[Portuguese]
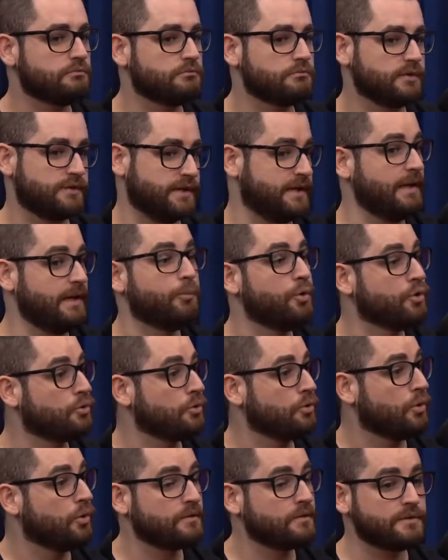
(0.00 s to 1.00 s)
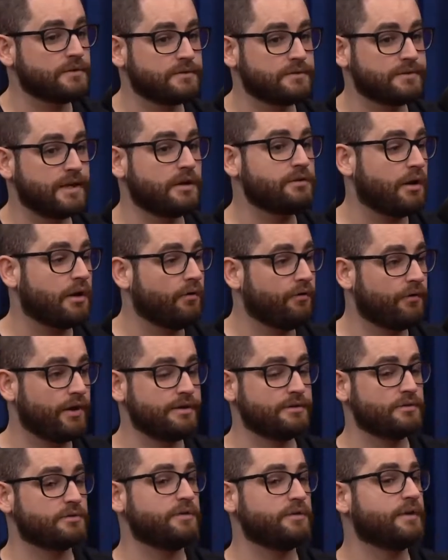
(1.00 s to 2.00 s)
Que seria muito louco, sendo sincero.
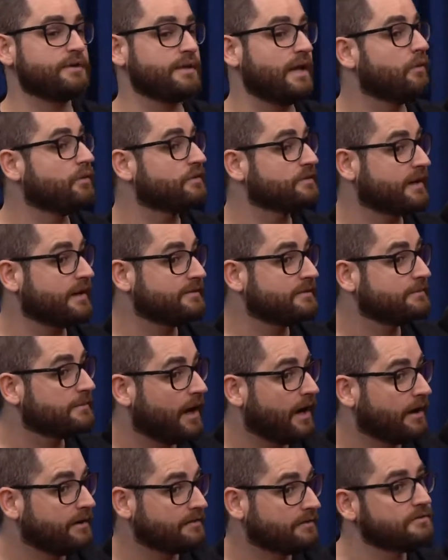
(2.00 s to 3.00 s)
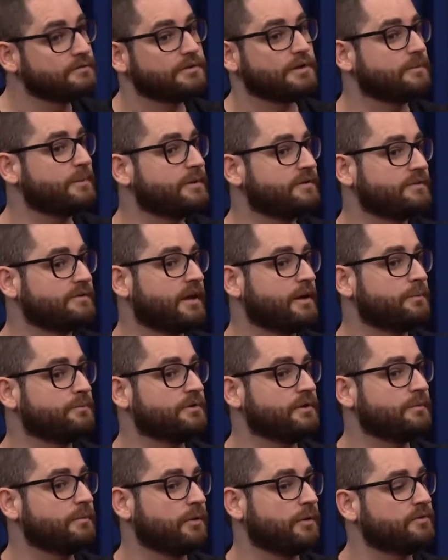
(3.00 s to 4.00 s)
Talvez eu tivesse até gostasse mais, sendo bem sincero pra você,
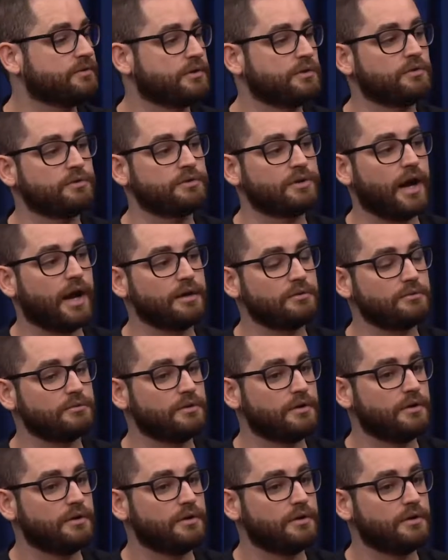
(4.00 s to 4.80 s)
é uma coisa que eu não descarto.